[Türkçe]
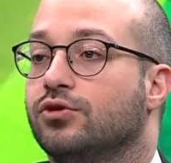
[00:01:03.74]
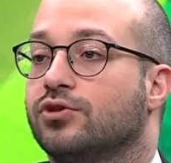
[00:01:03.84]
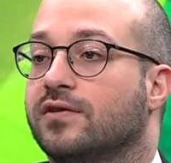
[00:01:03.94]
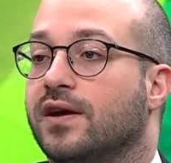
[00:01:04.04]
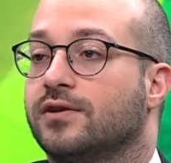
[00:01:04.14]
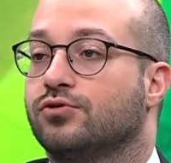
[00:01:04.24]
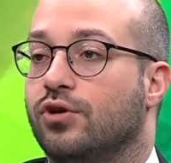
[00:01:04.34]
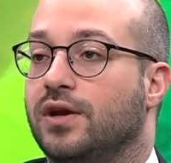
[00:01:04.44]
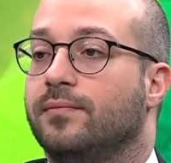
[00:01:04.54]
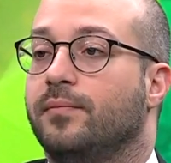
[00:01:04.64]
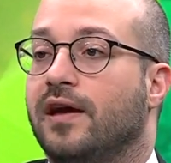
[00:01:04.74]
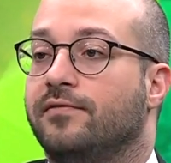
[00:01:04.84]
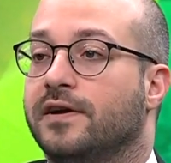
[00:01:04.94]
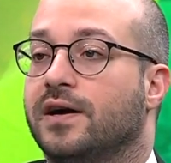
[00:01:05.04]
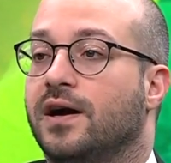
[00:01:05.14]
göz Şampiyonlar Ligi'nden
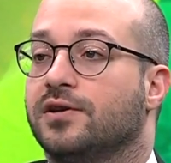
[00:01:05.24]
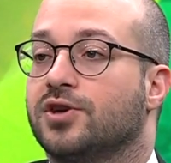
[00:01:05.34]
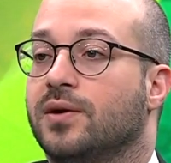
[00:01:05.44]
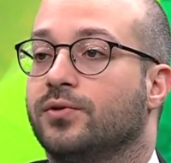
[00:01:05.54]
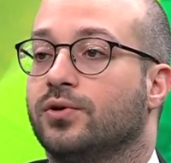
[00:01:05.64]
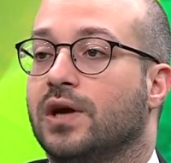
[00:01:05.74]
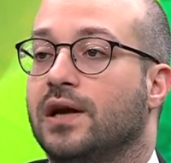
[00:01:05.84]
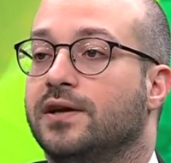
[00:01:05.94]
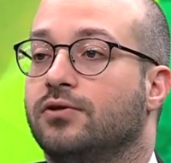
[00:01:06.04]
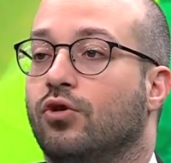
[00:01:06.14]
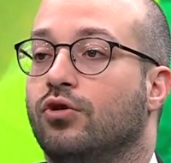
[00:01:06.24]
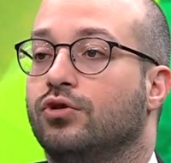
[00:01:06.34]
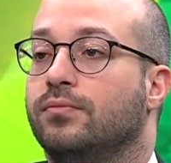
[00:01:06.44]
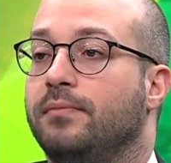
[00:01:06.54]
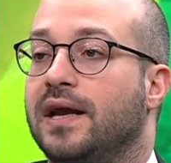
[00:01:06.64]
Benfica, geldi. Benfica Şampiyonlar Ligi doğru.
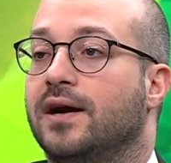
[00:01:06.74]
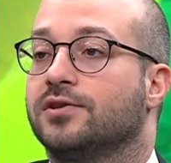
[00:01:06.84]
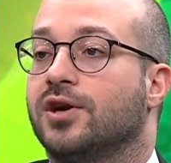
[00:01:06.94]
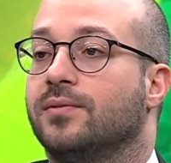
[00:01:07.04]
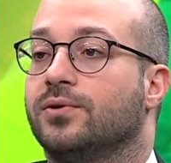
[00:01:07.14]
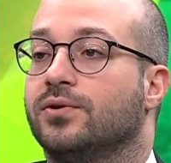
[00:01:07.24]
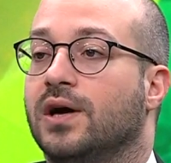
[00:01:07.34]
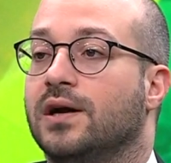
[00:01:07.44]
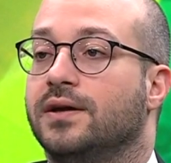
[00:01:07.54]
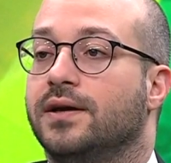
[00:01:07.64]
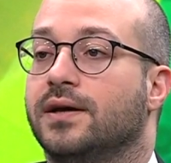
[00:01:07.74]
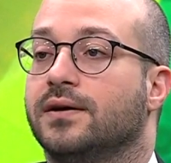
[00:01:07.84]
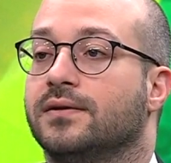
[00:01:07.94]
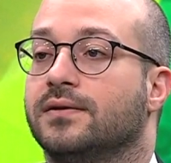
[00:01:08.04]
Milan, Milan Şampiyonlar, Şampiyonlar Ligi. Ligi.